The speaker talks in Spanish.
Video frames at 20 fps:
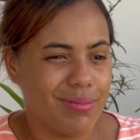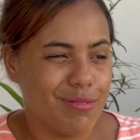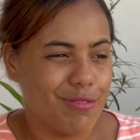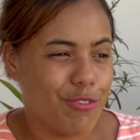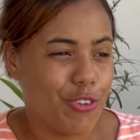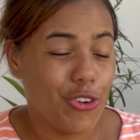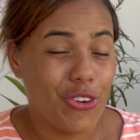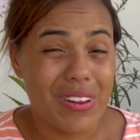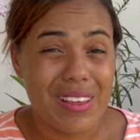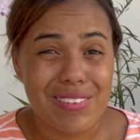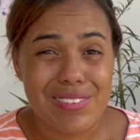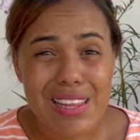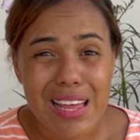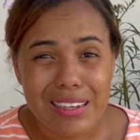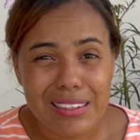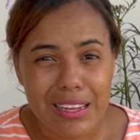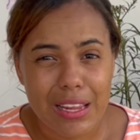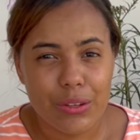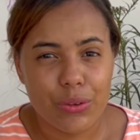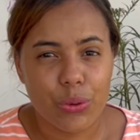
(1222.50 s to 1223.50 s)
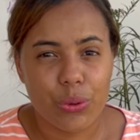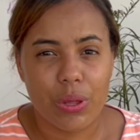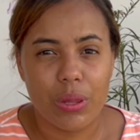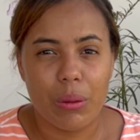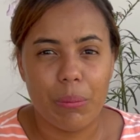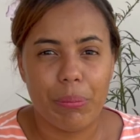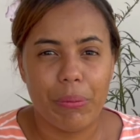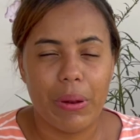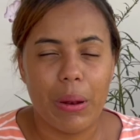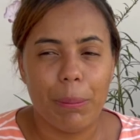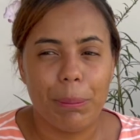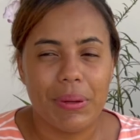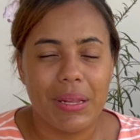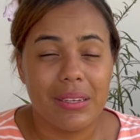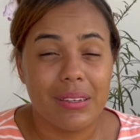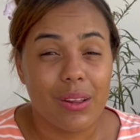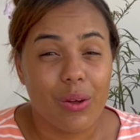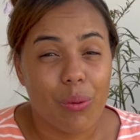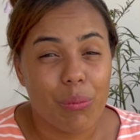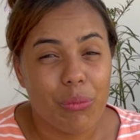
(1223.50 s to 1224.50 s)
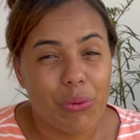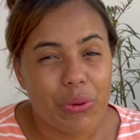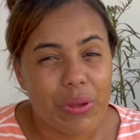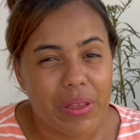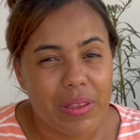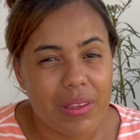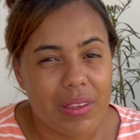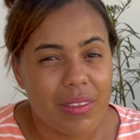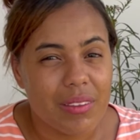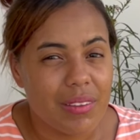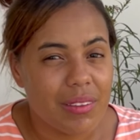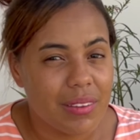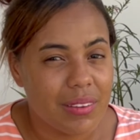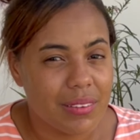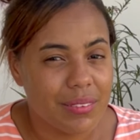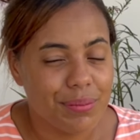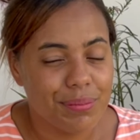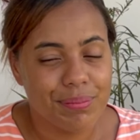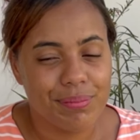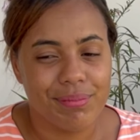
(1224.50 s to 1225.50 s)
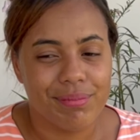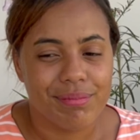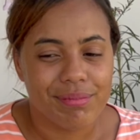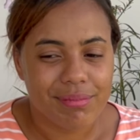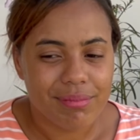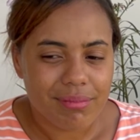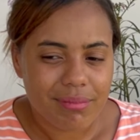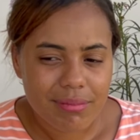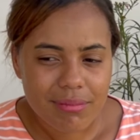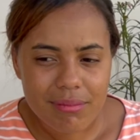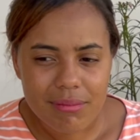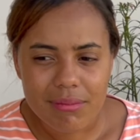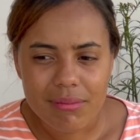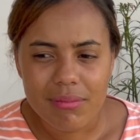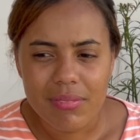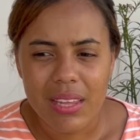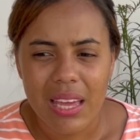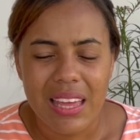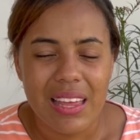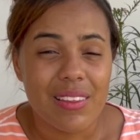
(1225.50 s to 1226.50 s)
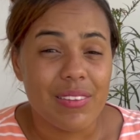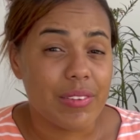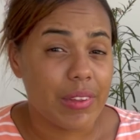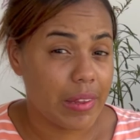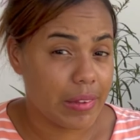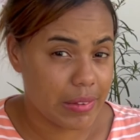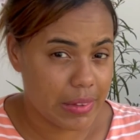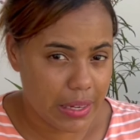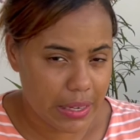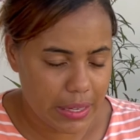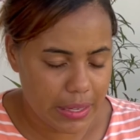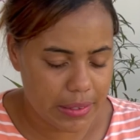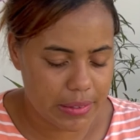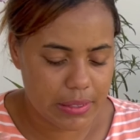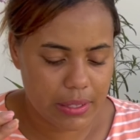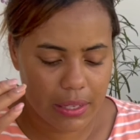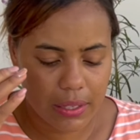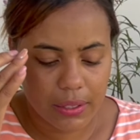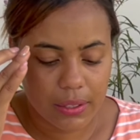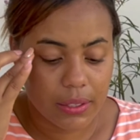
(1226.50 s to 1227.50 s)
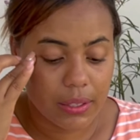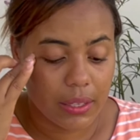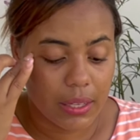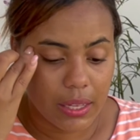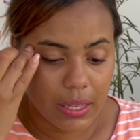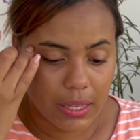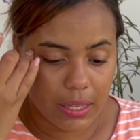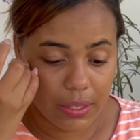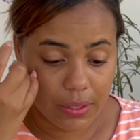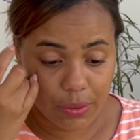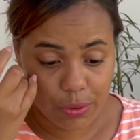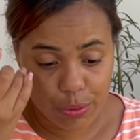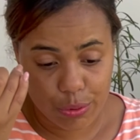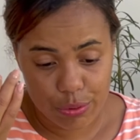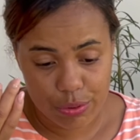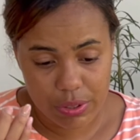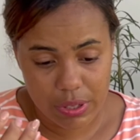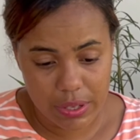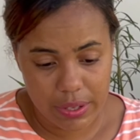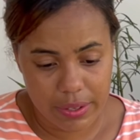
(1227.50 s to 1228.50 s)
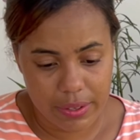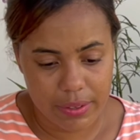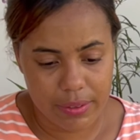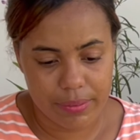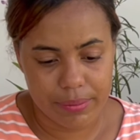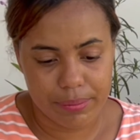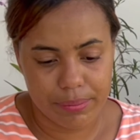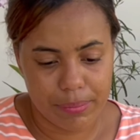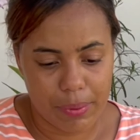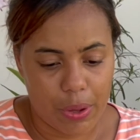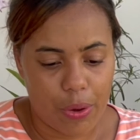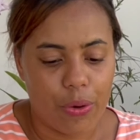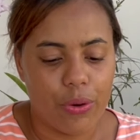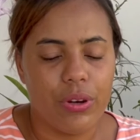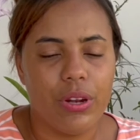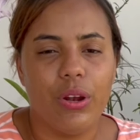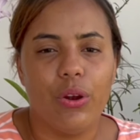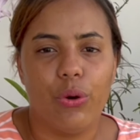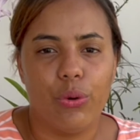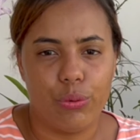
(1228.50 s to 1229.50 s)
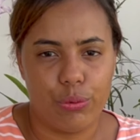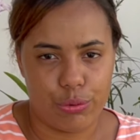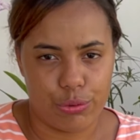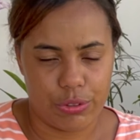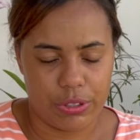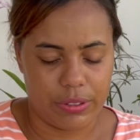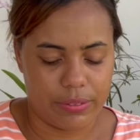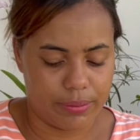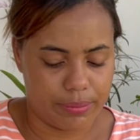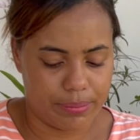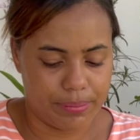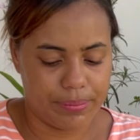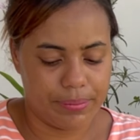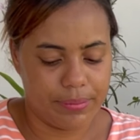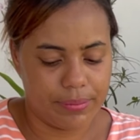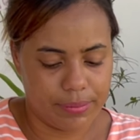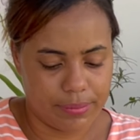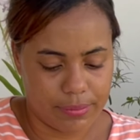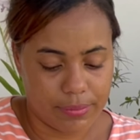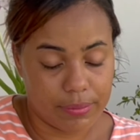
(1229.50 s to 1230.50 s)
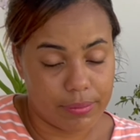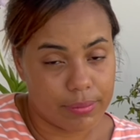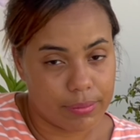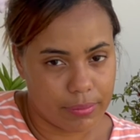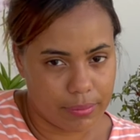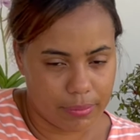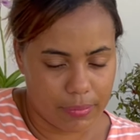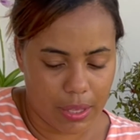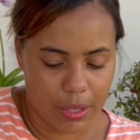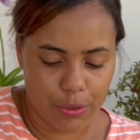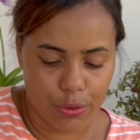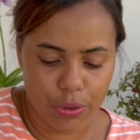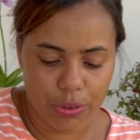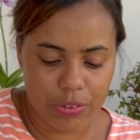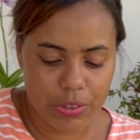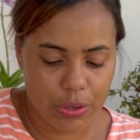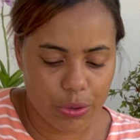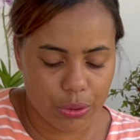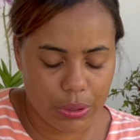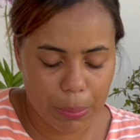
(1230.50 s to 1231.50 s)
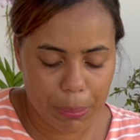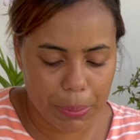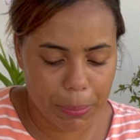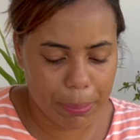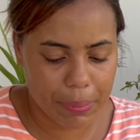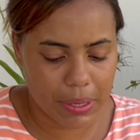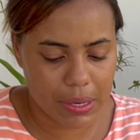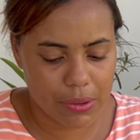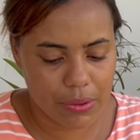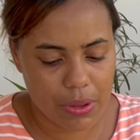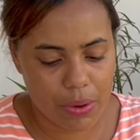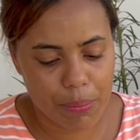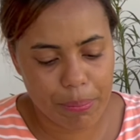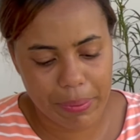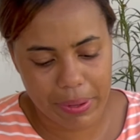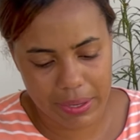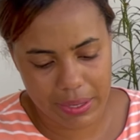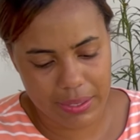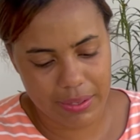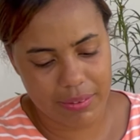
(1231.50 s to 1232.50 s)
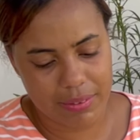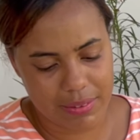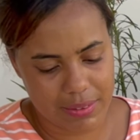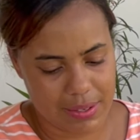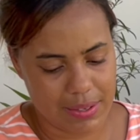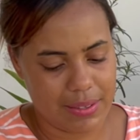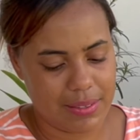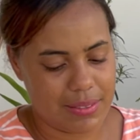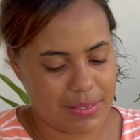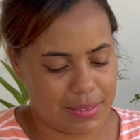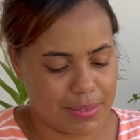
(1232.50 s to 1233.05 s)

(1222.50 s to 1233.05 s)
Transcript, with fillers: florezca tanto que después la planta como que se estrese, entonces mejor ni lo use. Esto es si no está preparada para el estrés.